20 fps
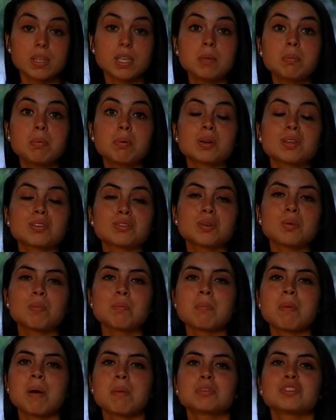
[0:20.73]
Y por eso
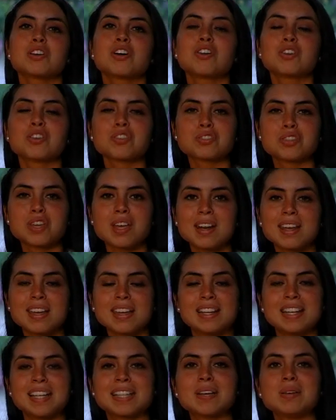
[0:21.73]
vamos a conocer
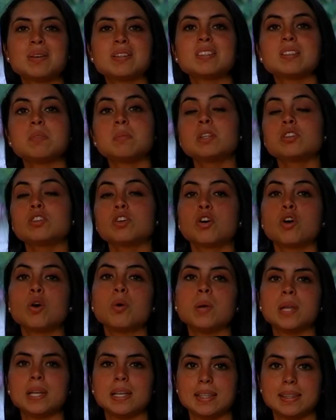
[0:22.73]
el establecimiento
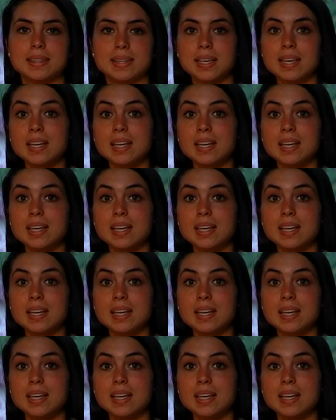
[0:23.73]
Gobelén